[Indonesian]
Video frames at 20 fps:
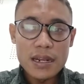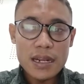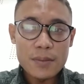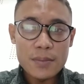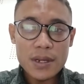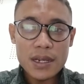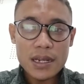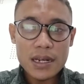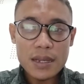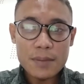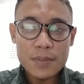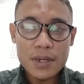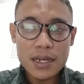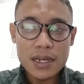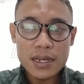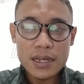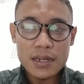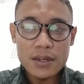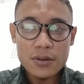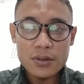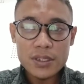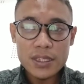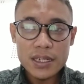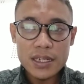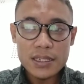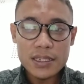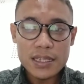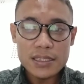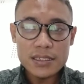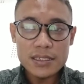Lama-kelamaan,
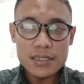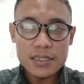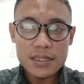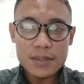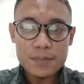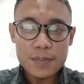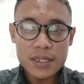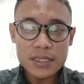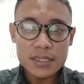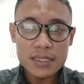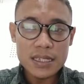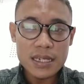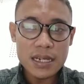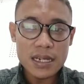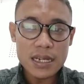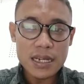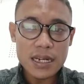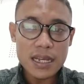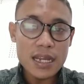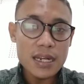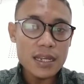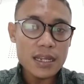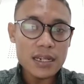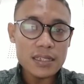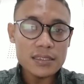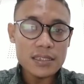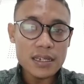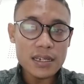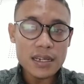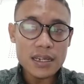rutinitas ini pasti akan Anda
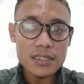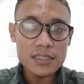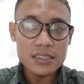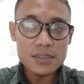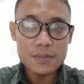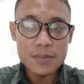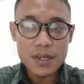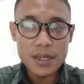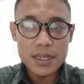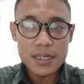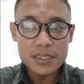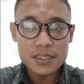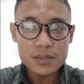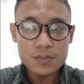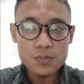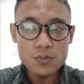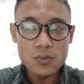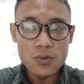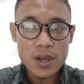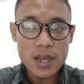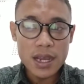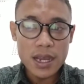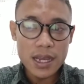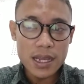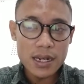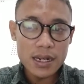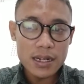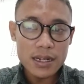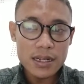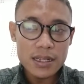rasakan sebagai sebuah
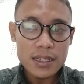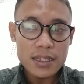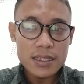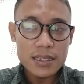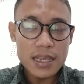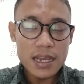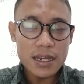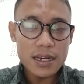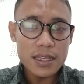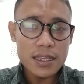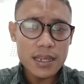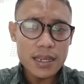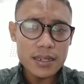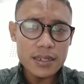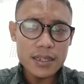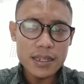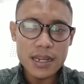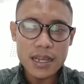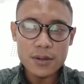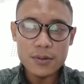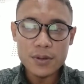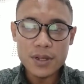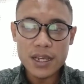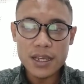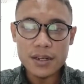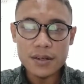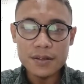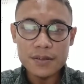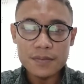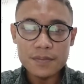hal yang ringan
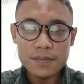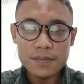dilakukan.